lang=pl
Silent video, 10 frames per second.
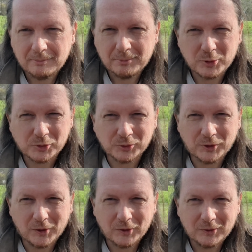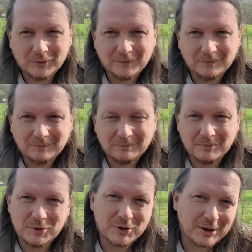Poczuj to,
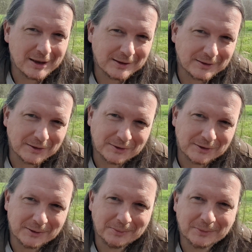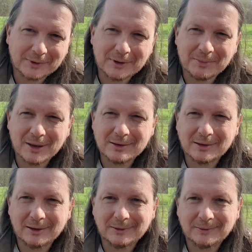że nie jesteś tym, kim
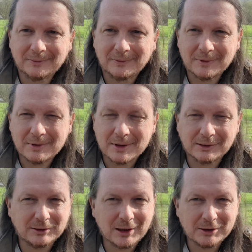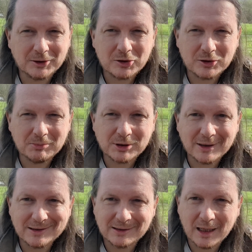jesteś. Jesteś czymś
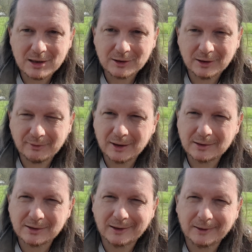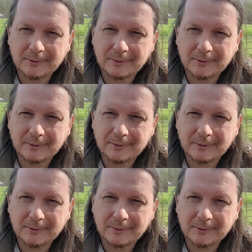znacznie więcej.